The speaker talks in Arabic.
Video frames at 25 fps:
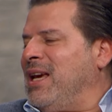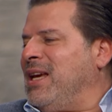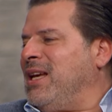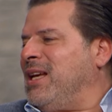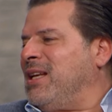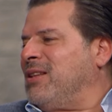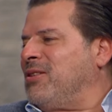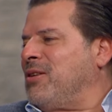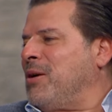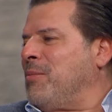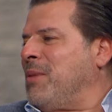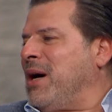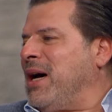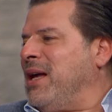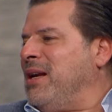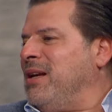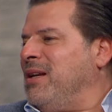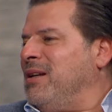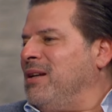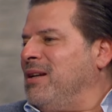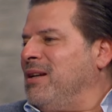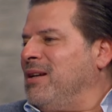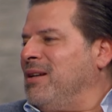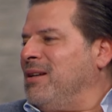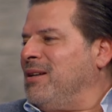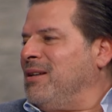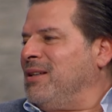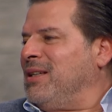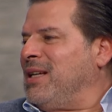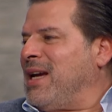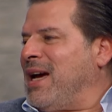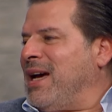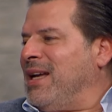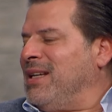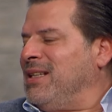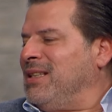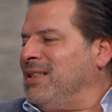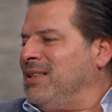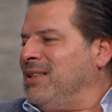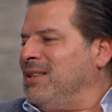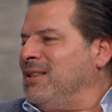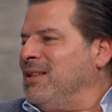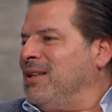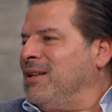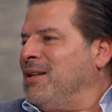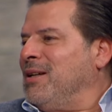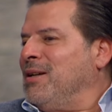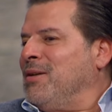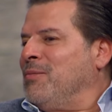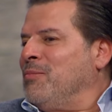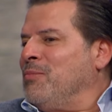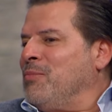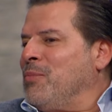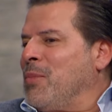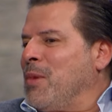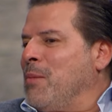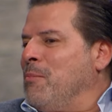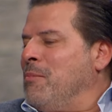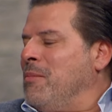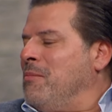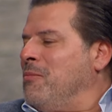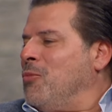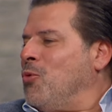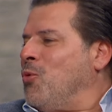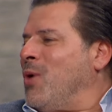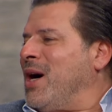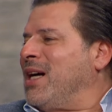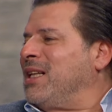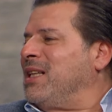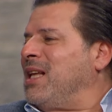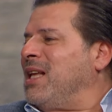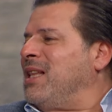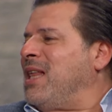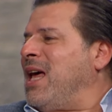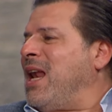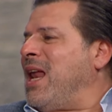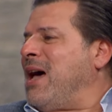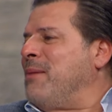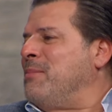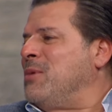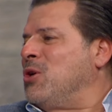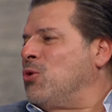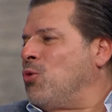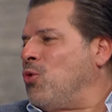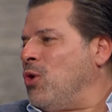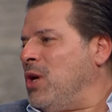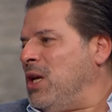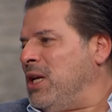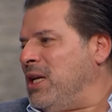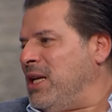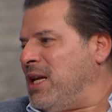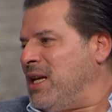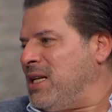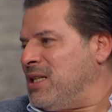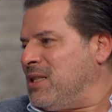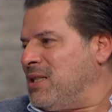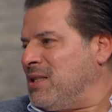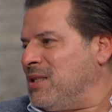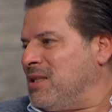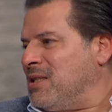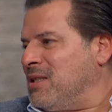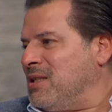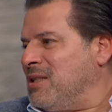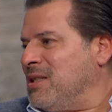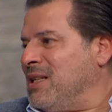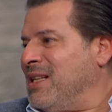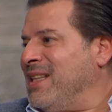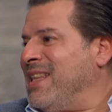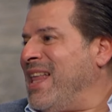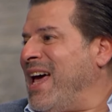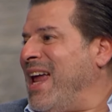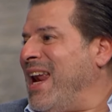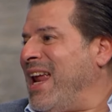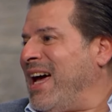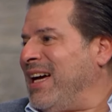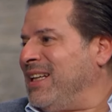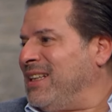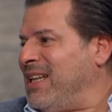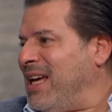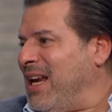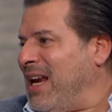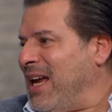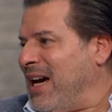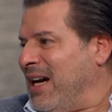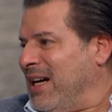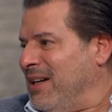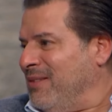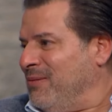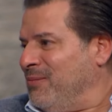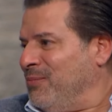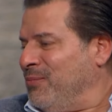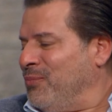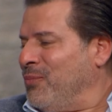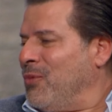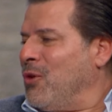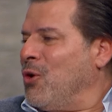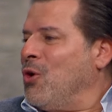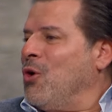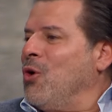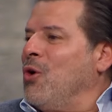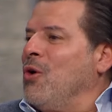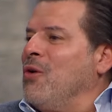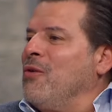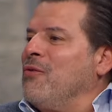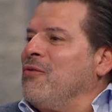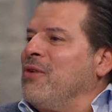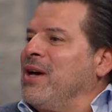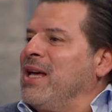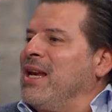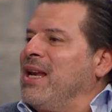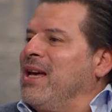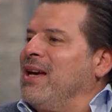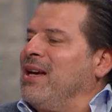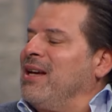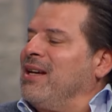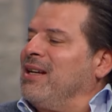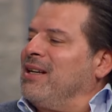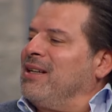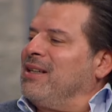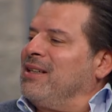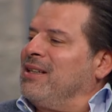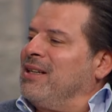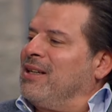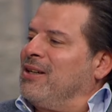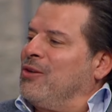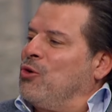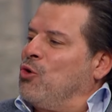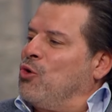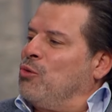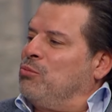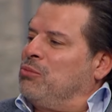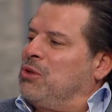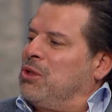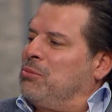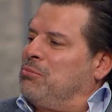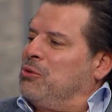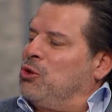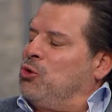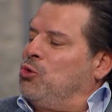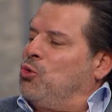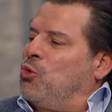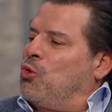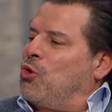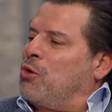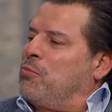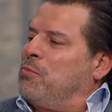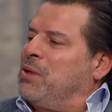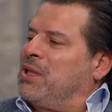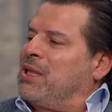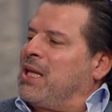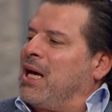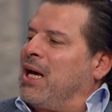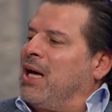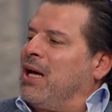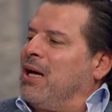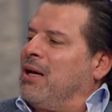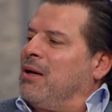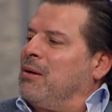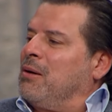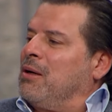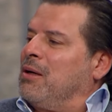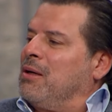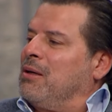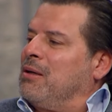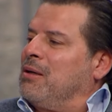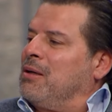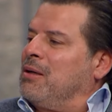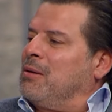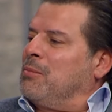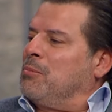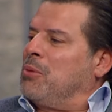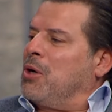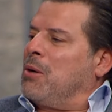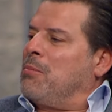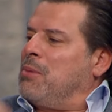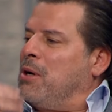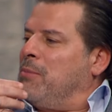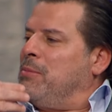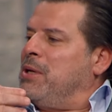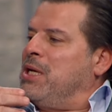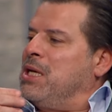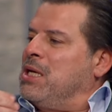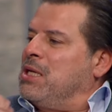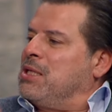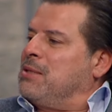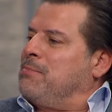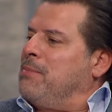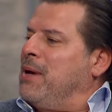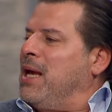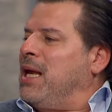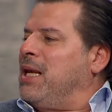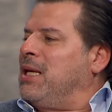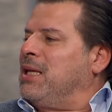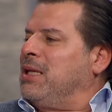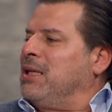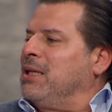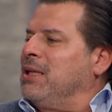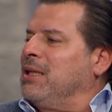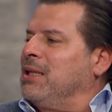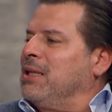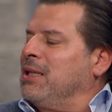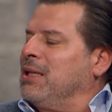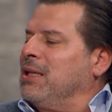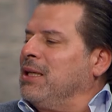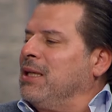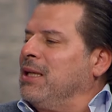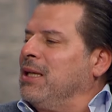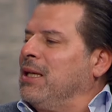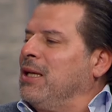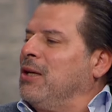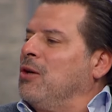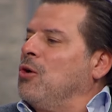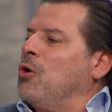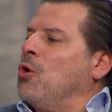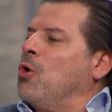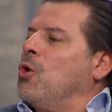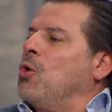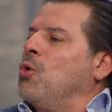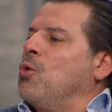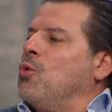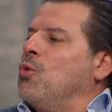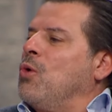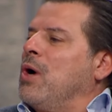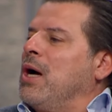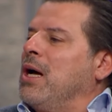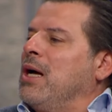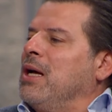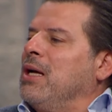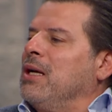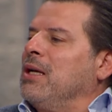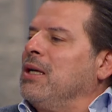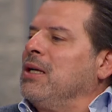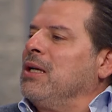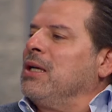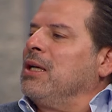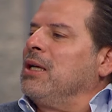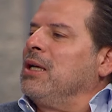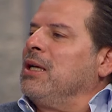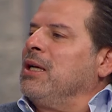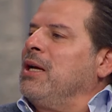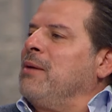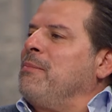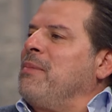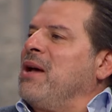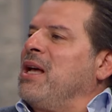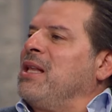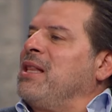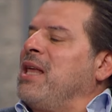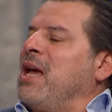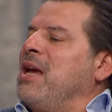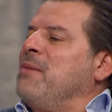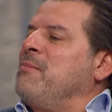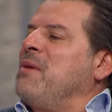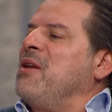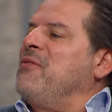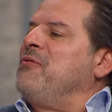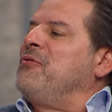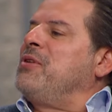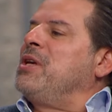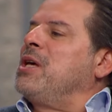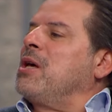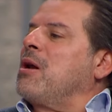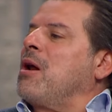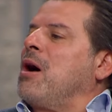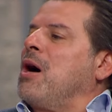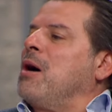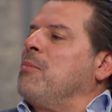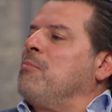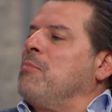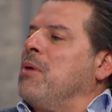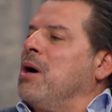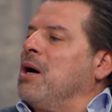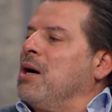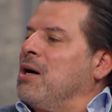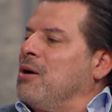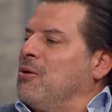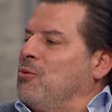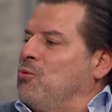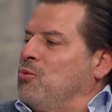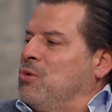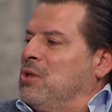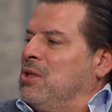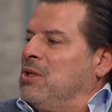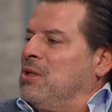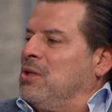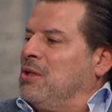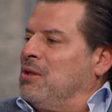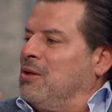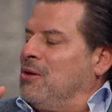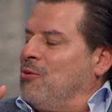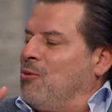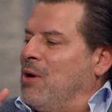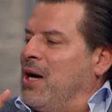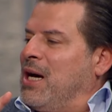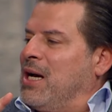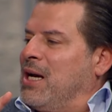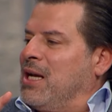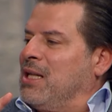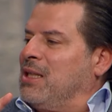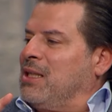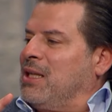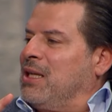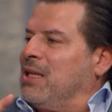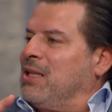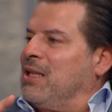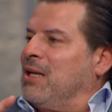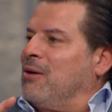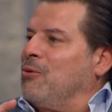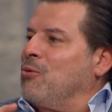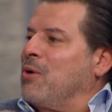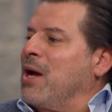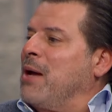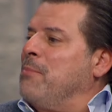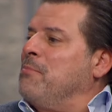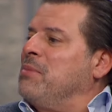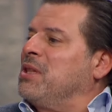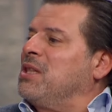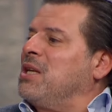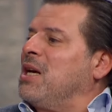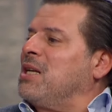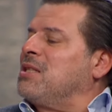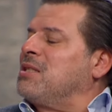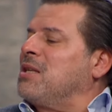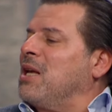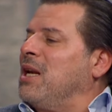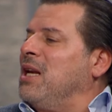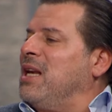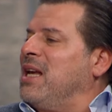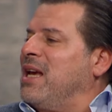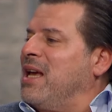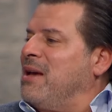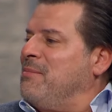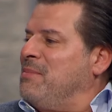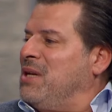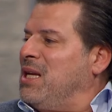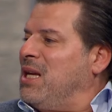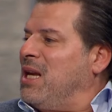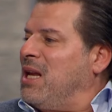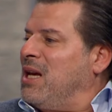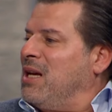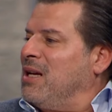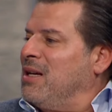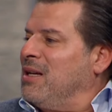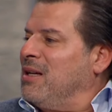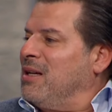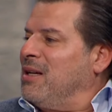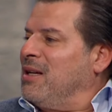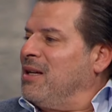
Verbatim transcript: هي طبعا آه، يعني واخده دلع من كل الناس مم. دلع دلع مم. فانا قمت بالدور بتاع بابا بالنسبه لي مم. اللي هو يبقى دايما في رهبه وحاجات كده وكان مم. بتحصل لجميله